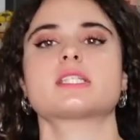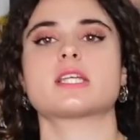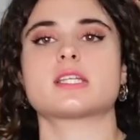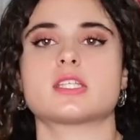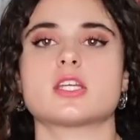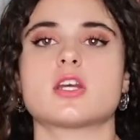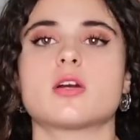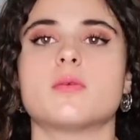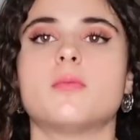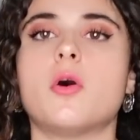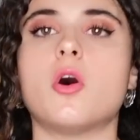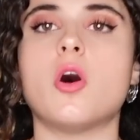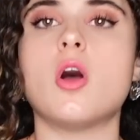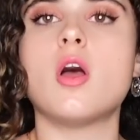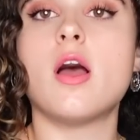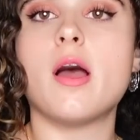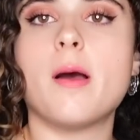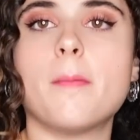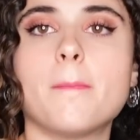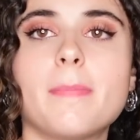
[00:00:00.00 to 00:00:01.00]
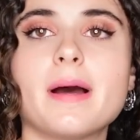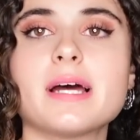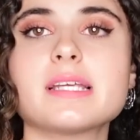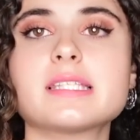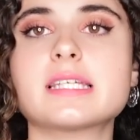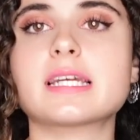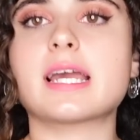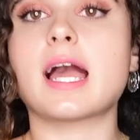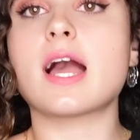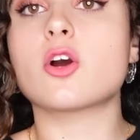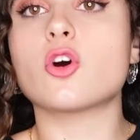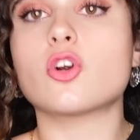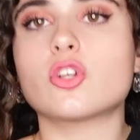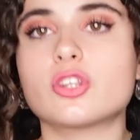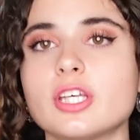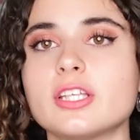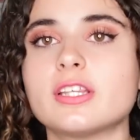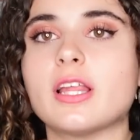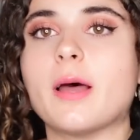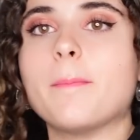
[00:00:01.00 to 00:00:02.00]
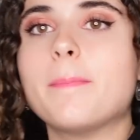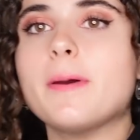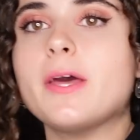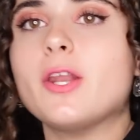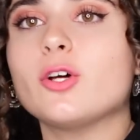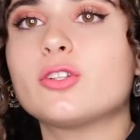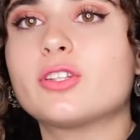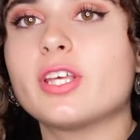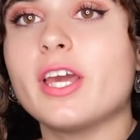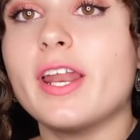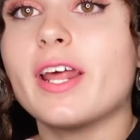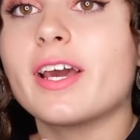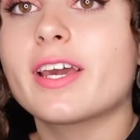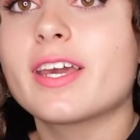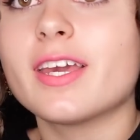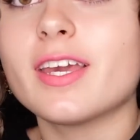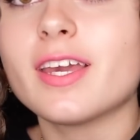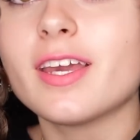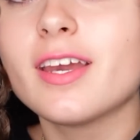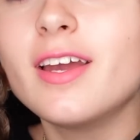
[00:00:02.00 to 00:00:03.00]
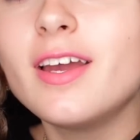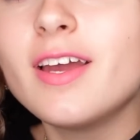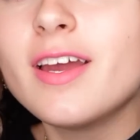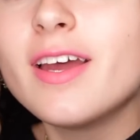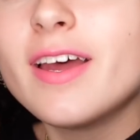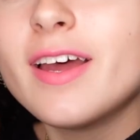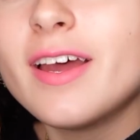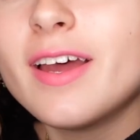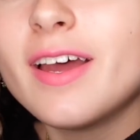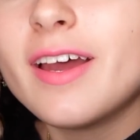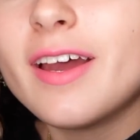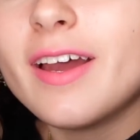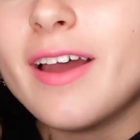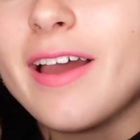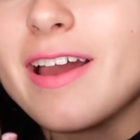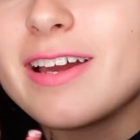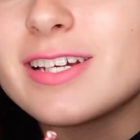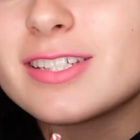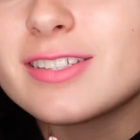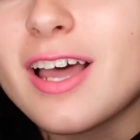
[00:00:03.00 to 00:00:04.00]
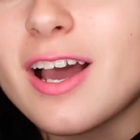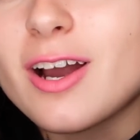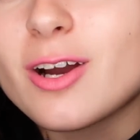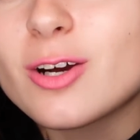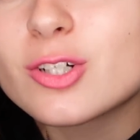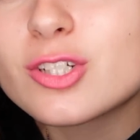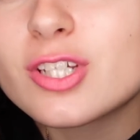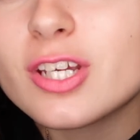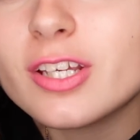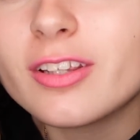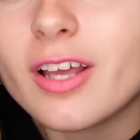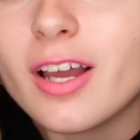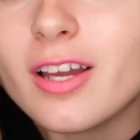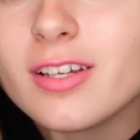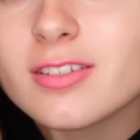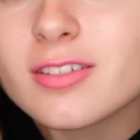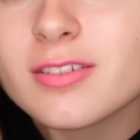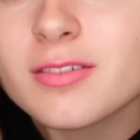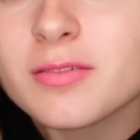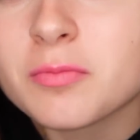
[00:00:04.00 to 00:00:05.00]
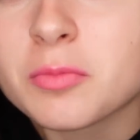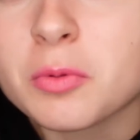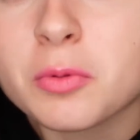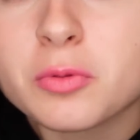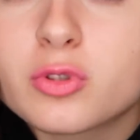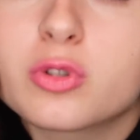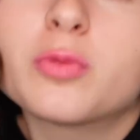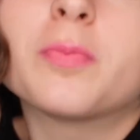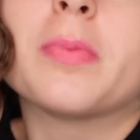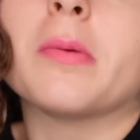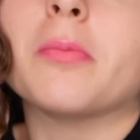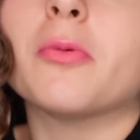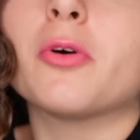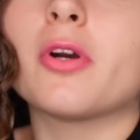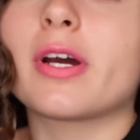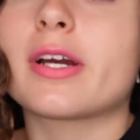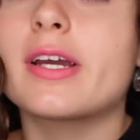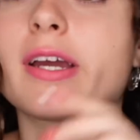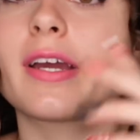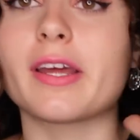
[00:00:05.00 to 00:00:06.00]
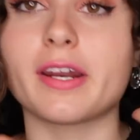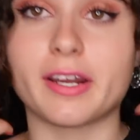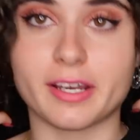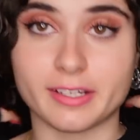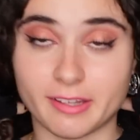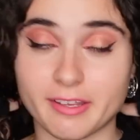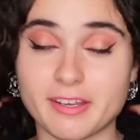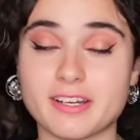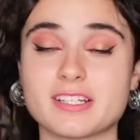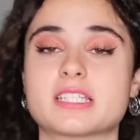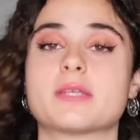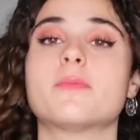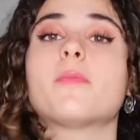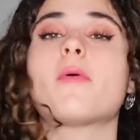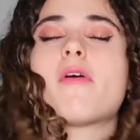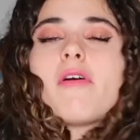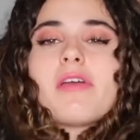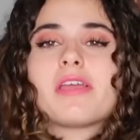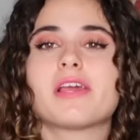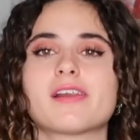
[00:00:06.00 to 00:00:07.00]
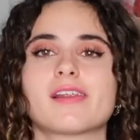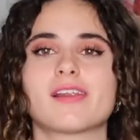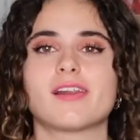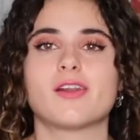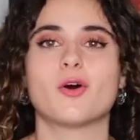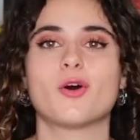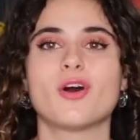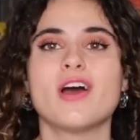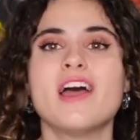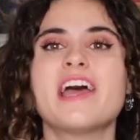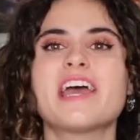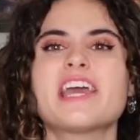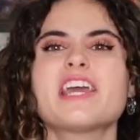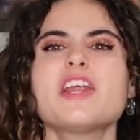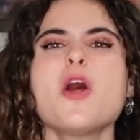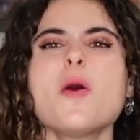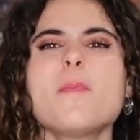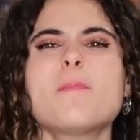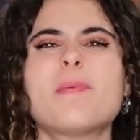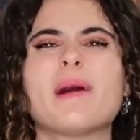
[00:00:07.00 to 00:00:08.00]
es así como básica, cortita, pero tiene aquí estas cositas súper monas, ¿qué quieres que te diga? si me vaya el reloj. Y los